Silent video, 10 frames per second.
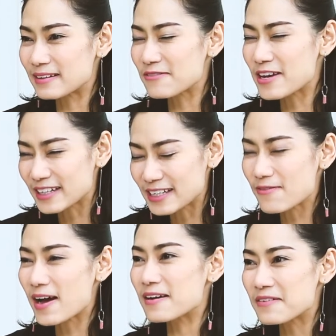เรายังคิด
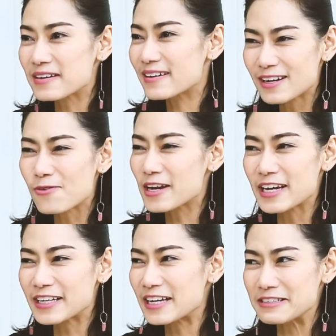ว่าให้คน
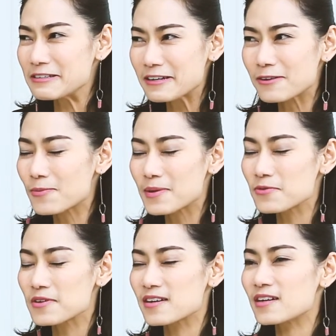เอนเกจเยอะๆให้คนมาดู
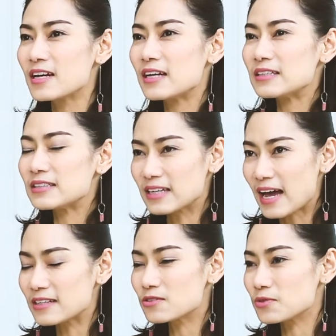เยอะแต่
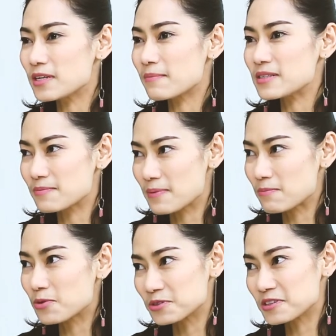ท้ายสุดเนี่ยมันจะเป็น
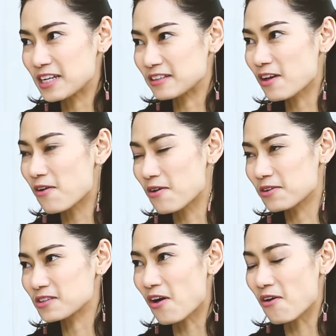ผลเสียต่อ
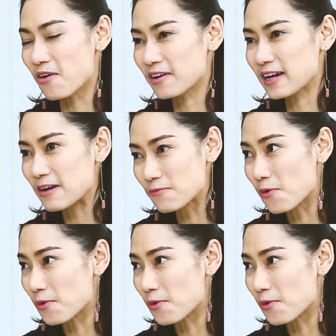ต่อการโหว